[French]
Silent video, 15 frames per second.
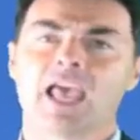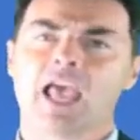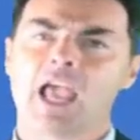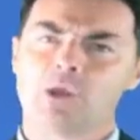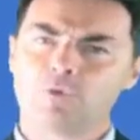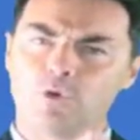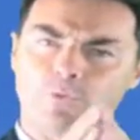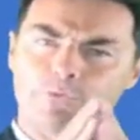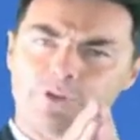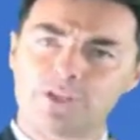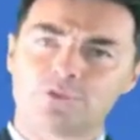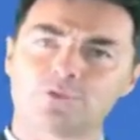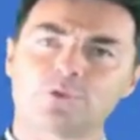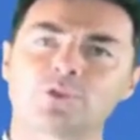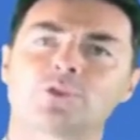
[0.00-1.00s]
Elle lui
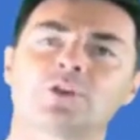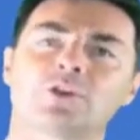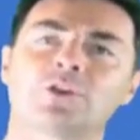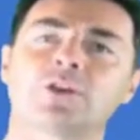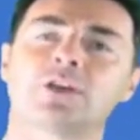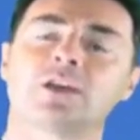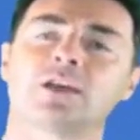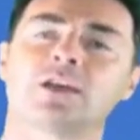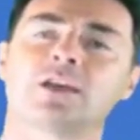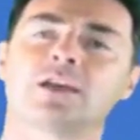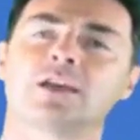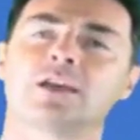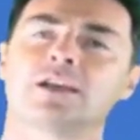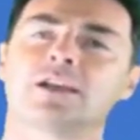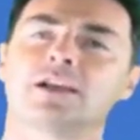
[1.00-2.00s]
offrit son cœur.
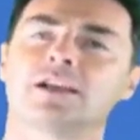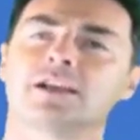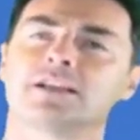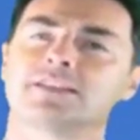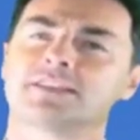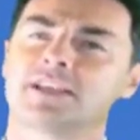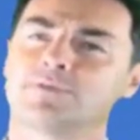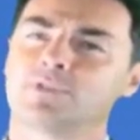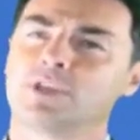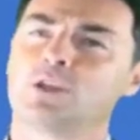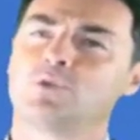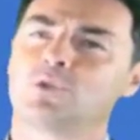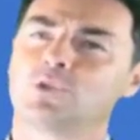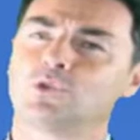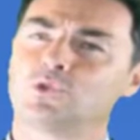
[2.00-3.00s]

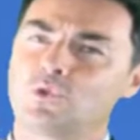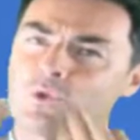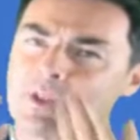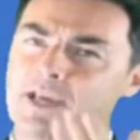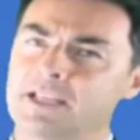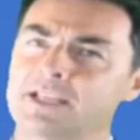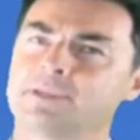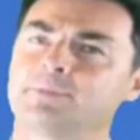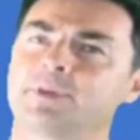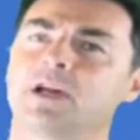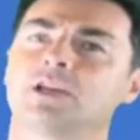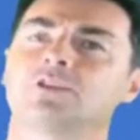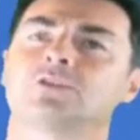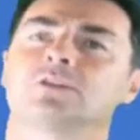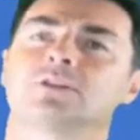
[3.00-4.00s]
Xavier lui donna un
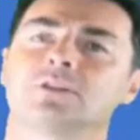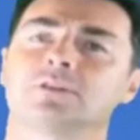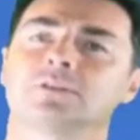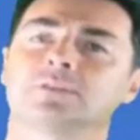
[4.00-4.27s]
aspirateur.